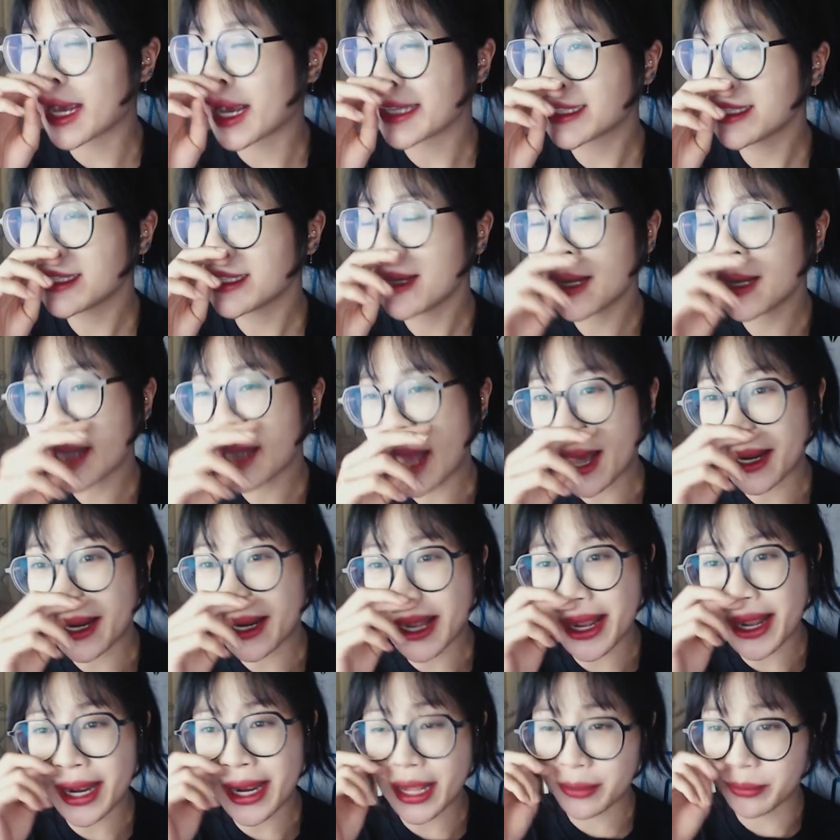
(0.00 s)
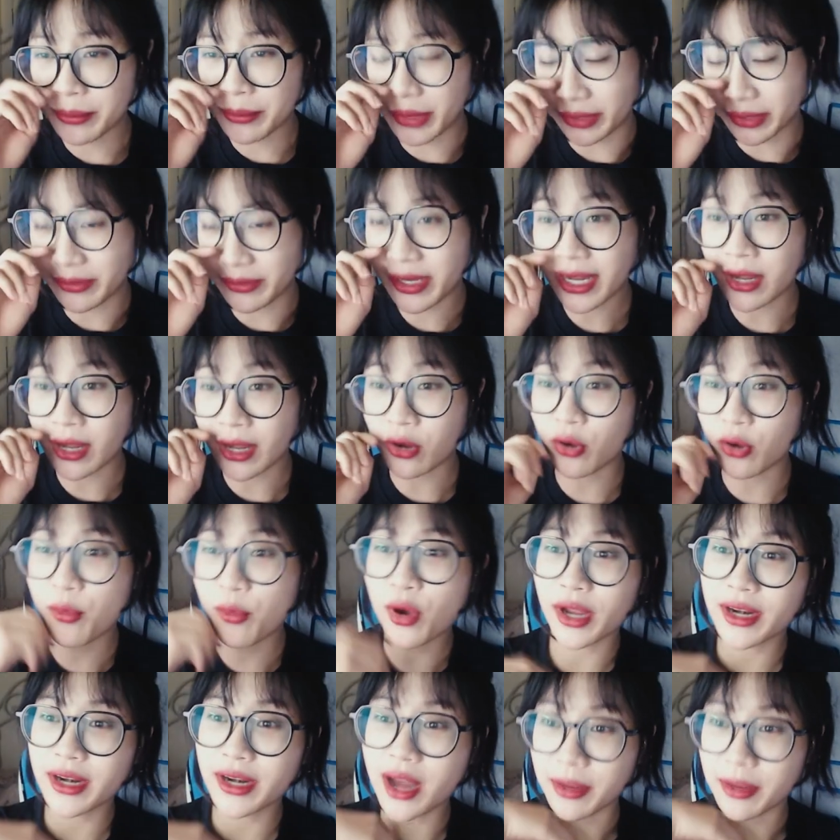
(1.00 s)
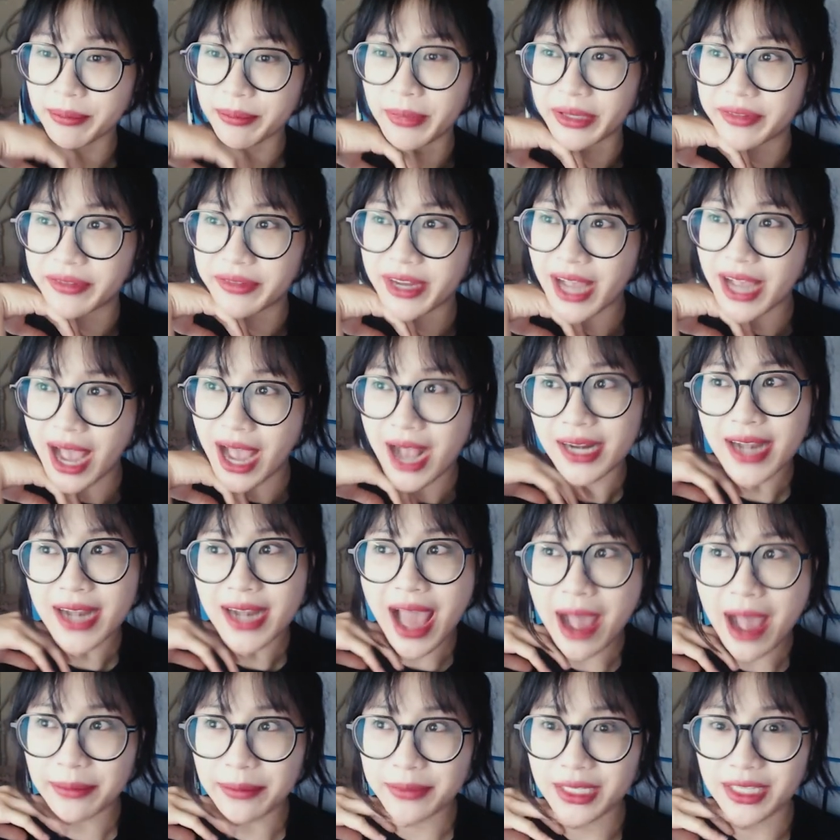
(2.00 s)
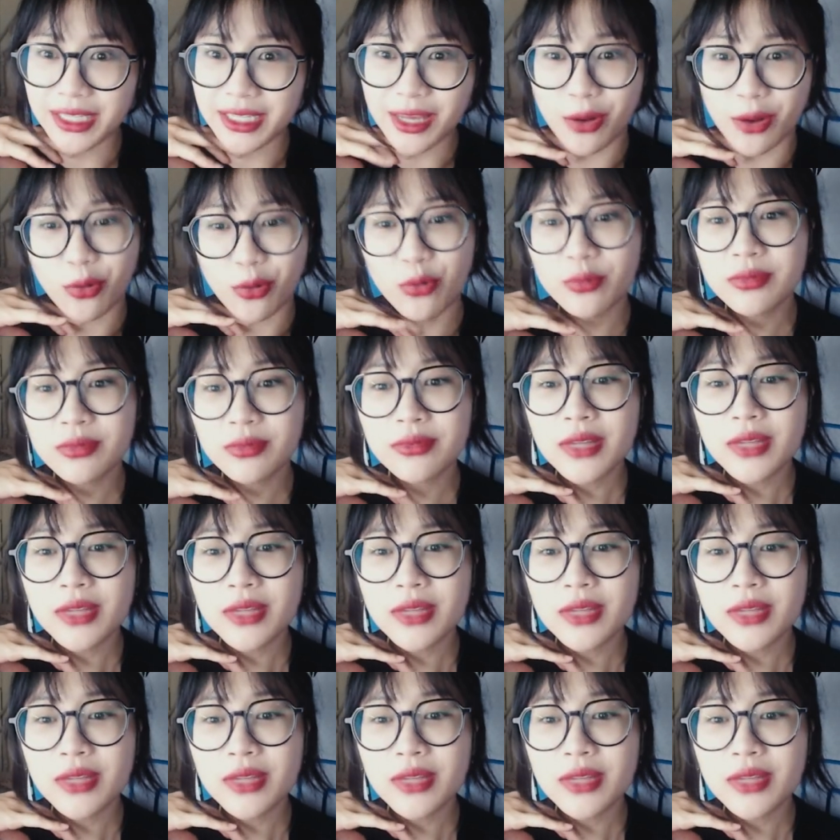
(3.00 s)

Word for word: xưa là là là mình với cả có một cái đợt mình với cả hàng đàm thì kiểu cũng